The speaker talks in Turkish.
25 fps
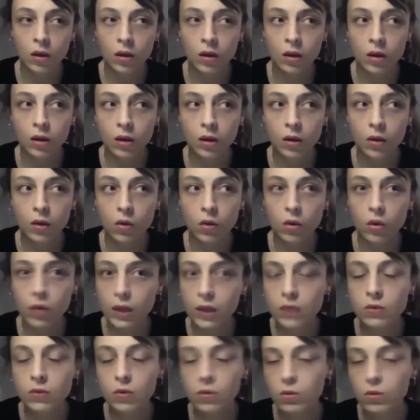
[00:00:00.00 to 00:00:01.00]
Ee, o
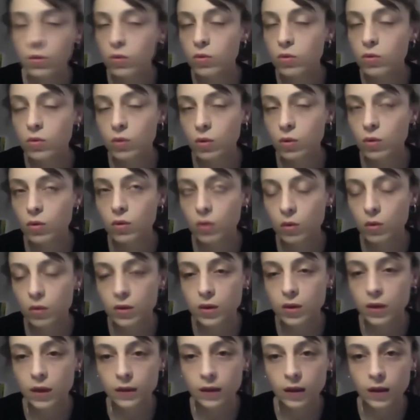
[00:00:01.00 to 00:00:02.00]
ilk sözü o söylüyor
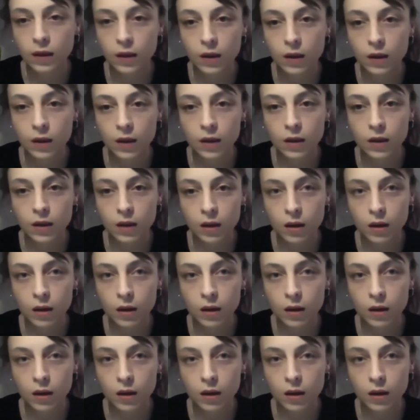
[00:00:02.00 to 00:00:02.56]
zaten yani